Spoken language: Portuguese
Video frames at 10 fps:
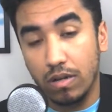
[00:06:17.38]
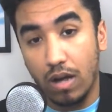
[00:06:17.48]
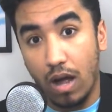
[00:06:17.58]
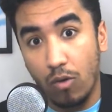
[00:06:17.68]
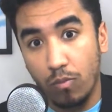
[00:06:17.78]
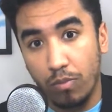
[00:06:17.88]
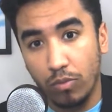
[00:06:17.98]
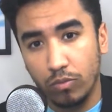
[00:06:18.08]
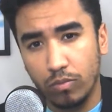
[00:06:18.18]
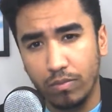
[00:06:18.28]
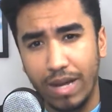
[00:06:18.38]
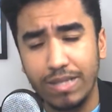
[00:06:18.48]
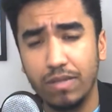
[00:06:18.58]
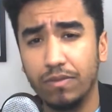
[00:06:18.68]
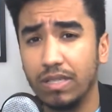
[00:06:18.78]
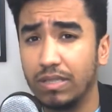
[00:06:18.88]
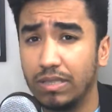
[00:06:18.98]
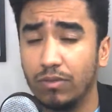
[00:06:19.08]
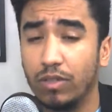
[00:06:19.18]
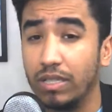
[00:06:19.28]
a um ponto mais
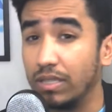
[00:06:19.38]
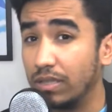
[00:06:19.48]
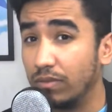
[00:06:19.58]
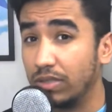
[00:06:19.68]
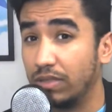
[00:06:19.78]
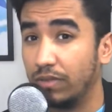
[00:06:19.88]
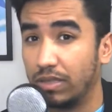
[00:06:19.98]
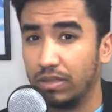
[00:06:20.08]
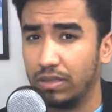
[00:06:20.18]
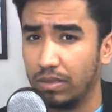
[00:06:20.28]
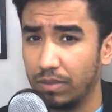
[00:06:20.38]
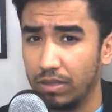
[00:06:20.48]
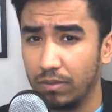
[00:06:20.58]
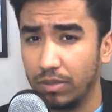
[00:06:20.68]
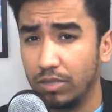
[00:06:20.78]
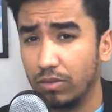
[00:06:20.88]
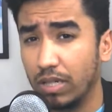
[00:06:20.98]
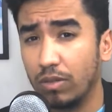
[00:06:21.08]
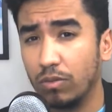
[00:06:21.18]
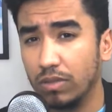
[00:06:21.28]
reflexivo ainda que você fica sem saber realmente o
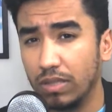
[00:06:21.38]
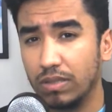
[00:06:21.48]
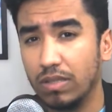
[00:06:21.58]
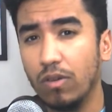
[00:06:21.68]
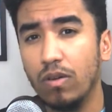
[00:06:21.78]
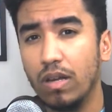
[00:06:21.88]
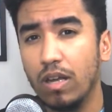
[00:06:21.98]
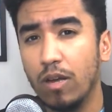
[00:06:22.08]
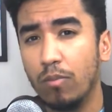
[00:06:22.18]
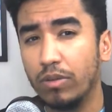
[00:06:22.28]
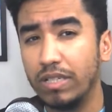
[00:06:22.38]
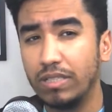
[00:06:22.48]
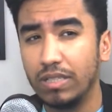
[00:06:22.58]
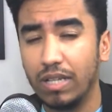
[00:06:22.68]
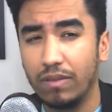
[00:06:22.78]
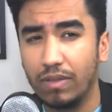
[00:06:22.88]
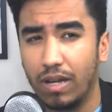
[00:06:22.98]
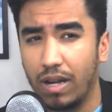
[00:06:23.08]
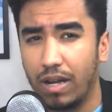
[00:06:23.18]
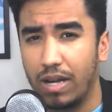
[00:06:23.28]
que aconteceu, porém te
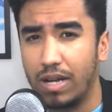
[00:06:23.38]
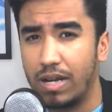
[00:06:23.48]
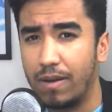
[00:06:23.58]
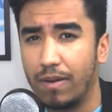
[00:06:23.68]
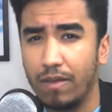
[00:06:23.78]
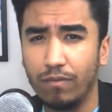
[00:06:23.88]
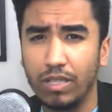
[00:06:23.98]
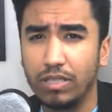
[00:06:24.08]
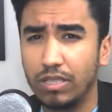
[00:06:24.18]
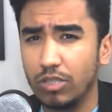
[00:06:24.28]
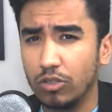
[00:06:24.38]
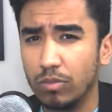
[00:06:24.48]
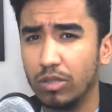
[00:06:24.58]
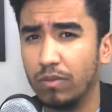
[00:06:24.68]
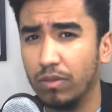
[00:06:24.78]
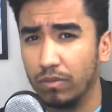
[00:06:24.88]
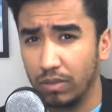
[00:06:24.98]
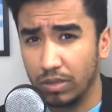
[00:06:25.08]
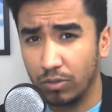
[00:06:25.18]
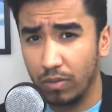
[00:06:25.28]
leva a refletir sobre o que foi
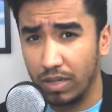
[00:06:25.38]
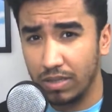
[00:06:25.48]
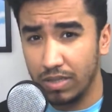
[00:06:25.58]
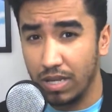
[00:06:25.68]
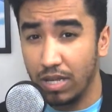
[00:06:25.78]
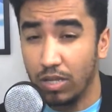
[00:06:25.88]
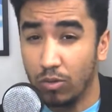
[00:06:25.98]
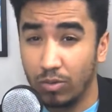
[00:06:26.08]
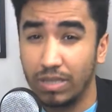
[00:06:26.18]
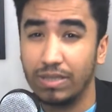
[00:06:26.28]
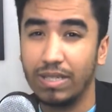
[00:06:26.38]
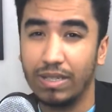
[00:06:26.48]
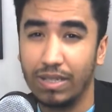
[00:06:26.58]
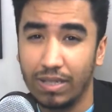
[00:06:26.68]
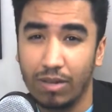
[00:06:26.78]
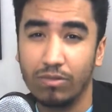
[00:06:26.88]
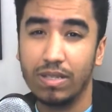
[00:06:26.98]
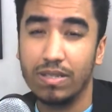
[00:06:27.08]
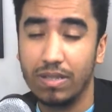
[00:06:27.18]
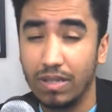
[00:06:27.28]
visto antes e o que seria que
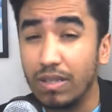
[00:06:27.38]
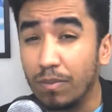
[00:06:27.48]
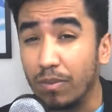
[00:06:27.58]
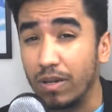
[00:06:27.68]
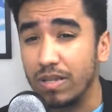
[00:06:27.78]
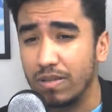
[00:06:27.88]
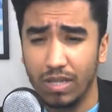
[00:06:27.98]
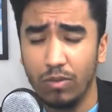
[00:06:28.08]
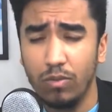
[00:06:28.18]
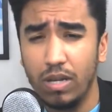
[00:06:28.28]
aconteceria depois. Então,